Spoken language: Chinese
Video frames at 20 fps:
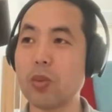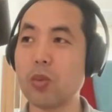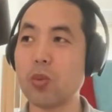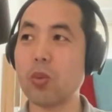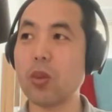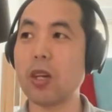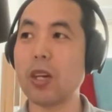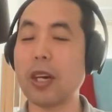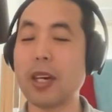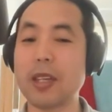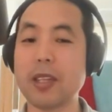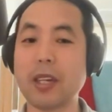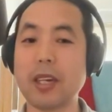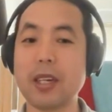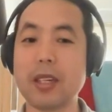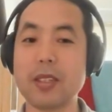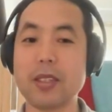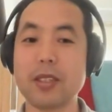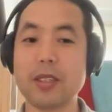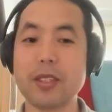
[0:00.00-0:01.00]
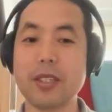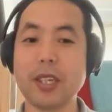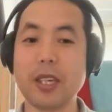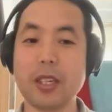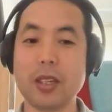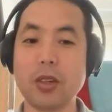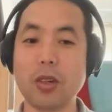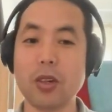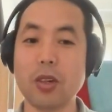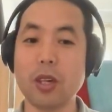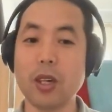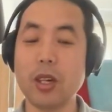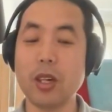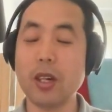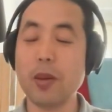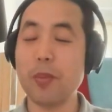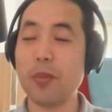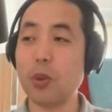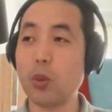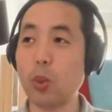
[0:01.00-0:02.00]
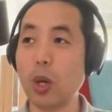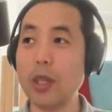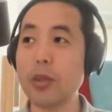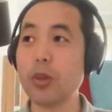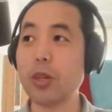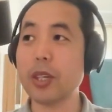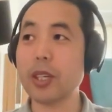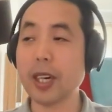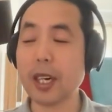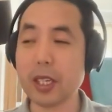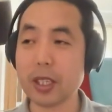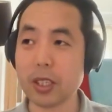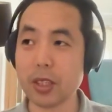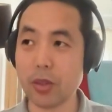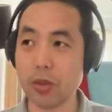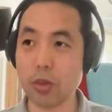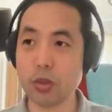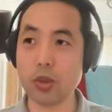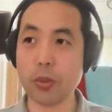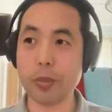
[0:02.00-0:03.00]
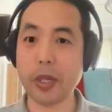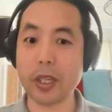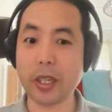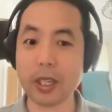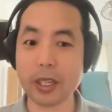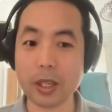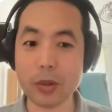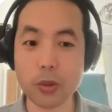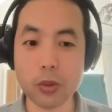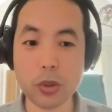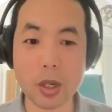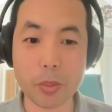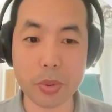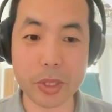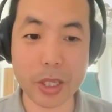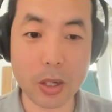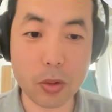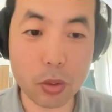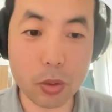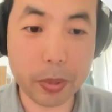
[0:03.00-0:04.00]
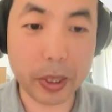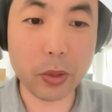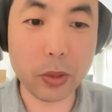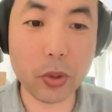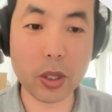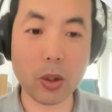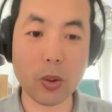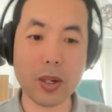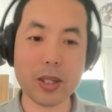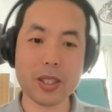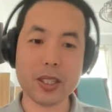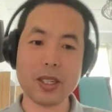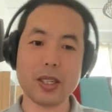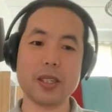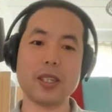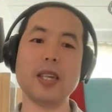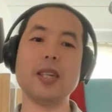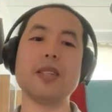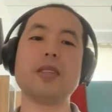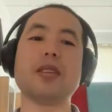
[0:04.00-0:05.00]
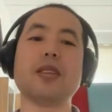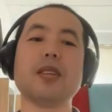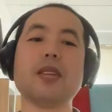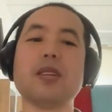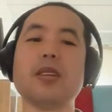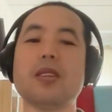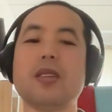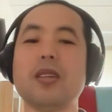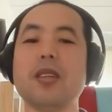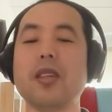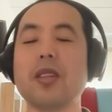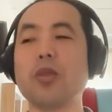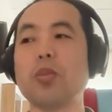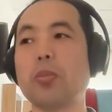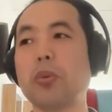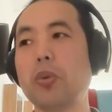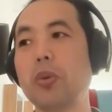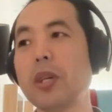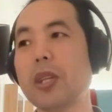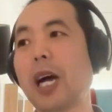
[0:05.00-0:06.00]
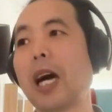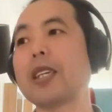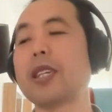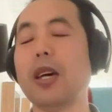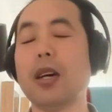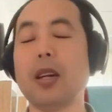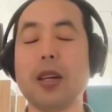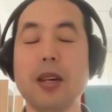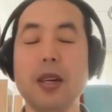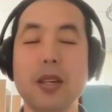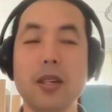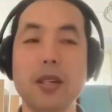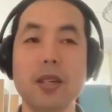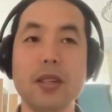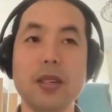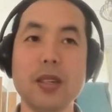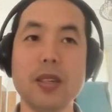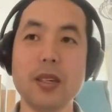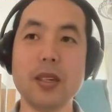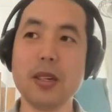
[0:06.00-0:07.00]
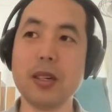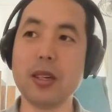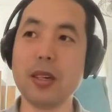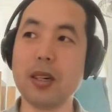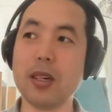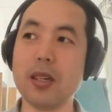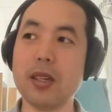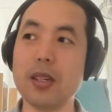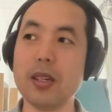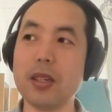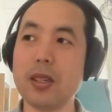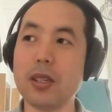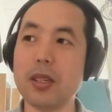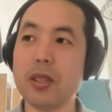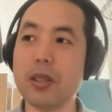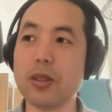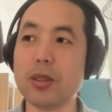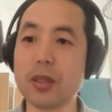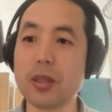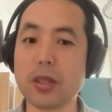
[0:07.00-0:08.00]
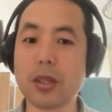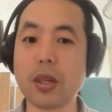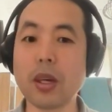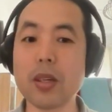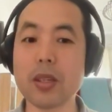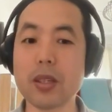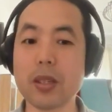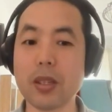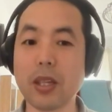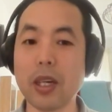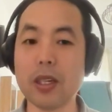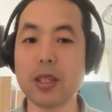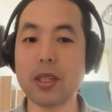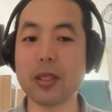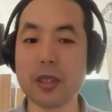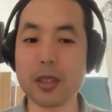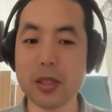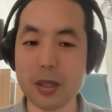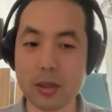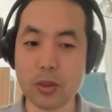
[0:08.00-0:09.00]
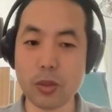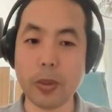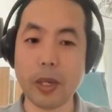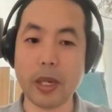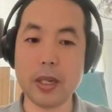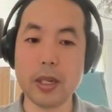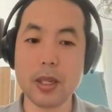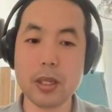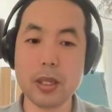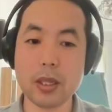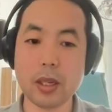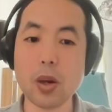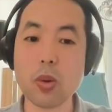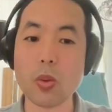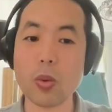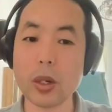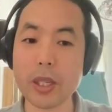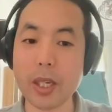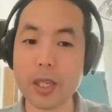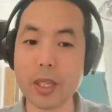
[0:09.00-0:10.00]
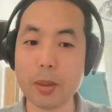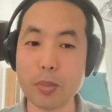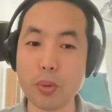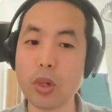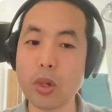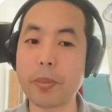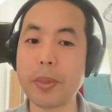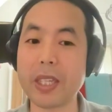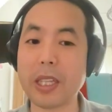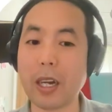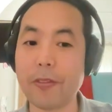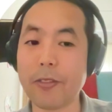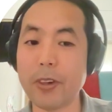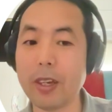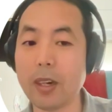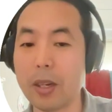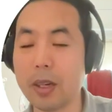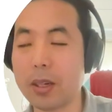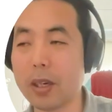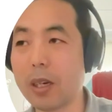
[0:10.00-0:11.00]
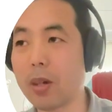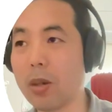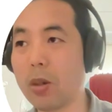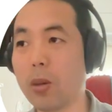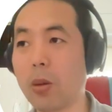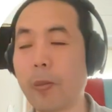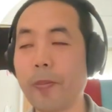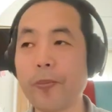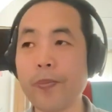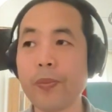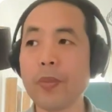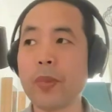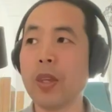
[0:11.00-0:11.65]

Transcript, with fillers: 乌克兰他之前就完全一开始的时候就表态，他永远不加入北约的话，这个战争可能也就不会打响了。啊，就当时他的对吧，整个国家也不会被打废了，然后